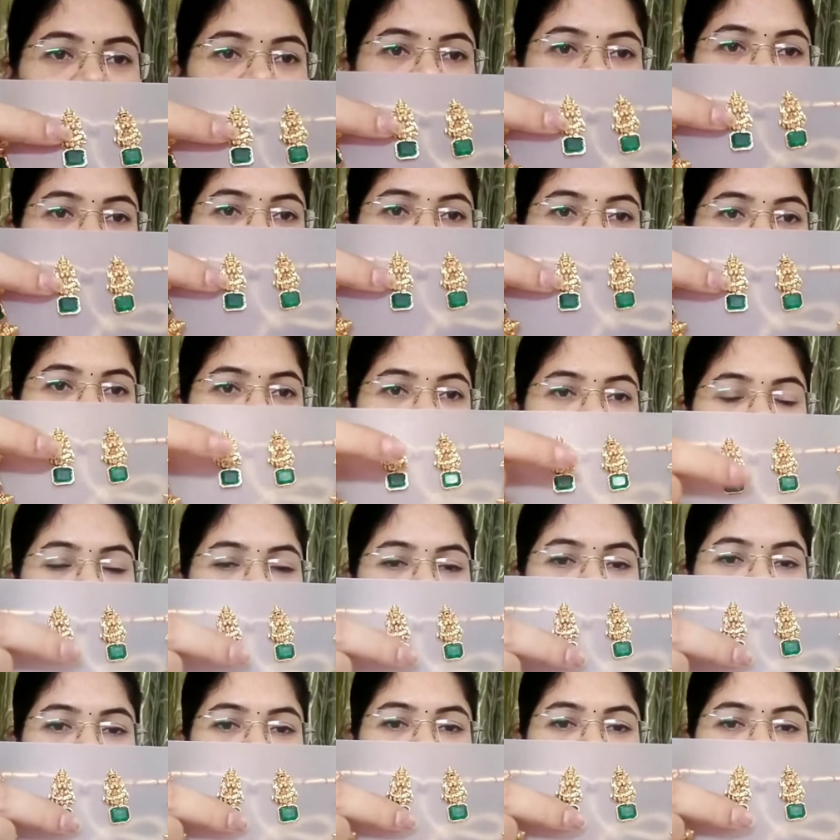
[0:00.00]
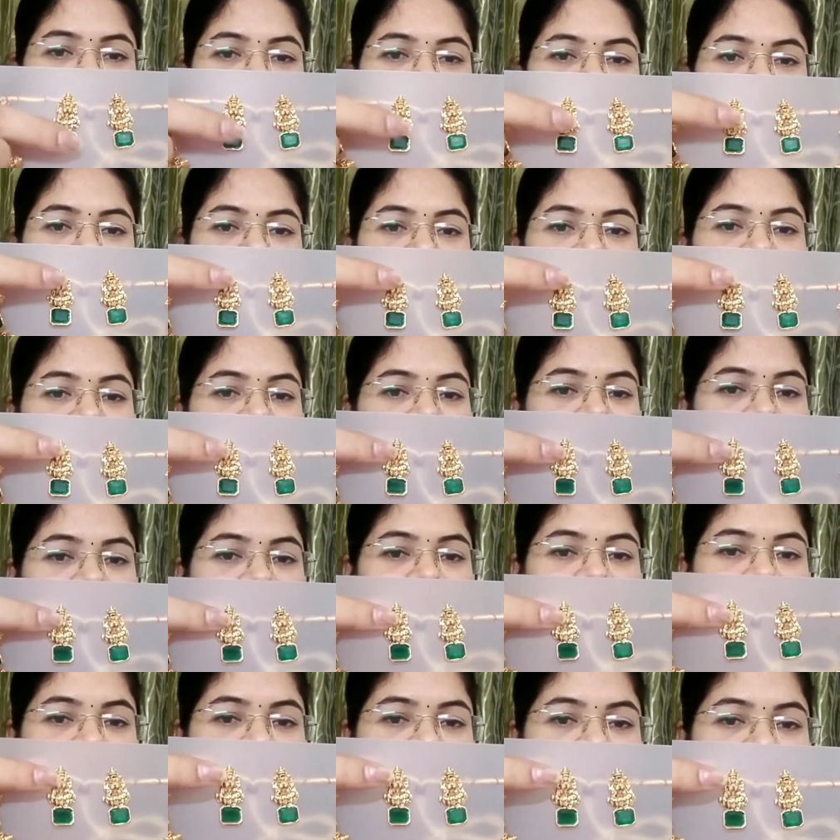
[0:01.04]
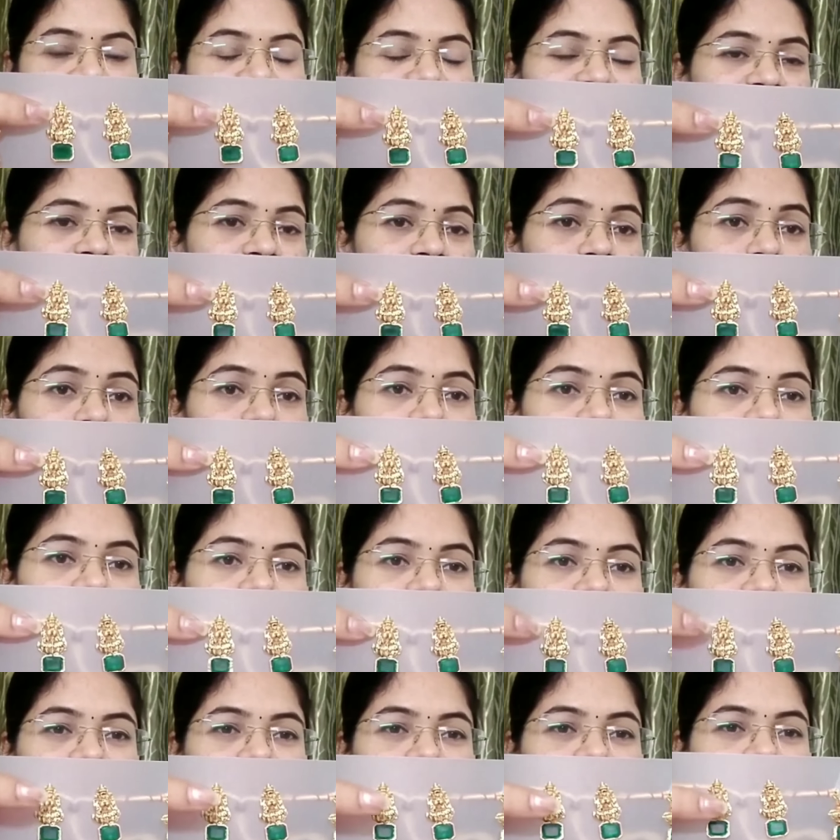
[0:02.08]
సో ఇక్కడ చూడండి ఇయర్ రింగ్స్ వచ్చేసి ఇలా మనకి